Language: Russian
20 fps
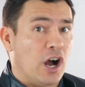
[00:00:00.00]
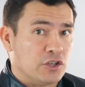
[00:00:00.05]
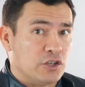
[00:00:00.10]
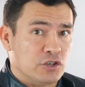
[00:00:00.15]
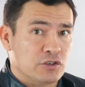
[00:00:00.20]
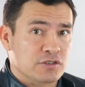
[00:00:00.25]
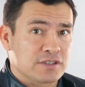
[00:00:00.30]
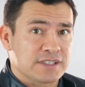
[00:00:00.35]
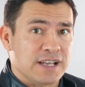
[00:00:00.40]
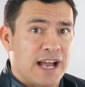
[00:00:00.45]

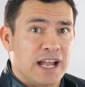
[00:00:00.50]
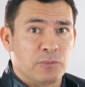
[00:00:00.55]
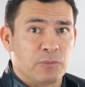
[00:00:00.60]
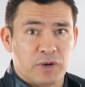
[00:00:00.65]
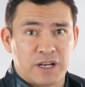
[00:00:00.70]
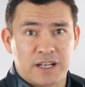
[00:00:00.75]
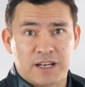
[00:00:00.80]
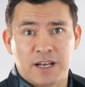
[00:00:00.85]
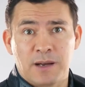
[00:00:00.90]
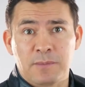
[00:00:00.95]
Популярная
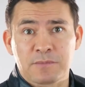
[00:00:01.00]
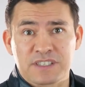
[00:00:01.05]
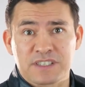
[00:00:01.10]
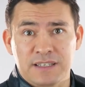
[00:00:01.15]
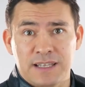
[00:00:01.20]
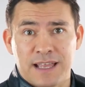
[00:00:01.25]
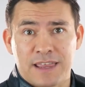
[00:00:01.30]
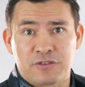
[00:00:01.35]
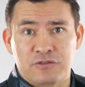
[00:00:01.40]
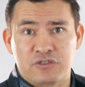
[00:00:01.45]

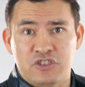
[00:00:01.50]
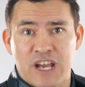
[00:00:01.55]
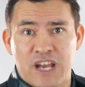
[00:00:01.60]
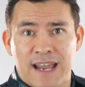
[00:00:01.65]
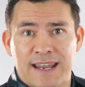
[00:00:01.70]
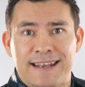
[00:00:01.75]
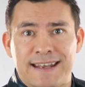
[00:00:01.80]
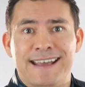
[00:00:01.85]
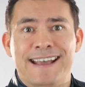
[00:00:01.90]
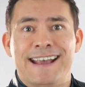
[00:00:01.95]
культура на
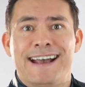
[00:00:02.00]
вашей